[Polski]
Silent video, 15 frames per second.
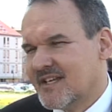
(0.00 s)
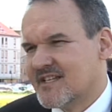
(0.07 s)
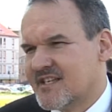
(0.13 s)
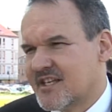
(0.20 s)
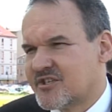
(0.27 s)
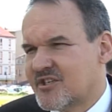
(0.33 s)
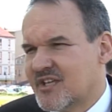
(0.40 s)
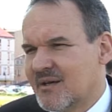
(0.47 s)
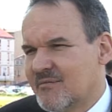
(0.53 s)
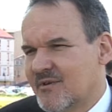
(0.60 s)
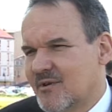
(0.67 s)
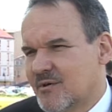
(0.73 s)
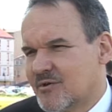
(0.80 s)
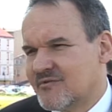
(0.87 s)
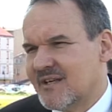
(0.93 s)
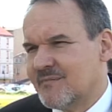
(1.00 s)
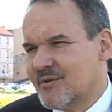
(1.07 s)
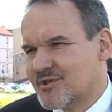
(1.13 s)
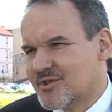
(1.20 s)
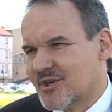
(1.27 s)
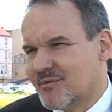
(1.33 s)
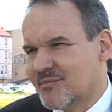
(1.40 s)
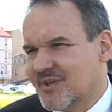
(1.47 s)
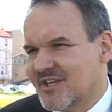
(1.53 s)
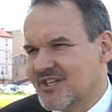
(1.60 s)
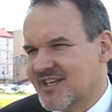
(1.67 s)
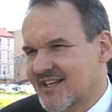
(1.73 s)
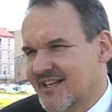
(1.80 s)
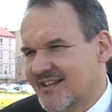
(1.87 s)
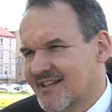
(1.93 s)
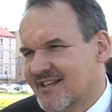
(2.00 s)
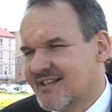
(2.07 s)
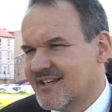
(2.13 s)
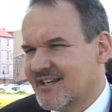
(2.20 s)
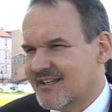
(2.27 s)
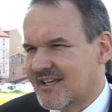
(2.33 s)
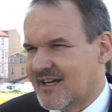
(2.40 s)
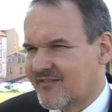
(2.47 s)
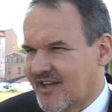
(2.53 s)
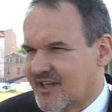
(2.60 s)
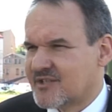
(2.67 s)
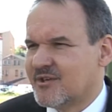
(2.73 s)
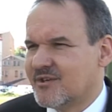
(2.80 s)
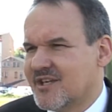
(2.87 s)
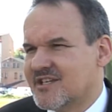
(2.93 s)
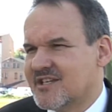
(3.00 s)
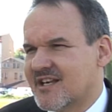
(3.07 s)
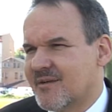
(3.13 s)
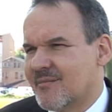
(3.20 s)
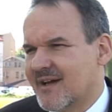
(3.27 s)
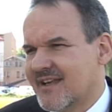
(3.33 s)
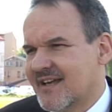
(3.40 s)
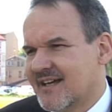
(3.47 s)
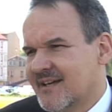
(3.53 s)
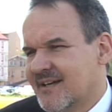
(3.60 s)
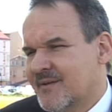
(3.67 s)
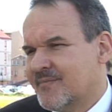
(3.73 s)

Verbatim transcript: Zaczynamy już w najbliższą niedzielę i tak każdą niedzielę maja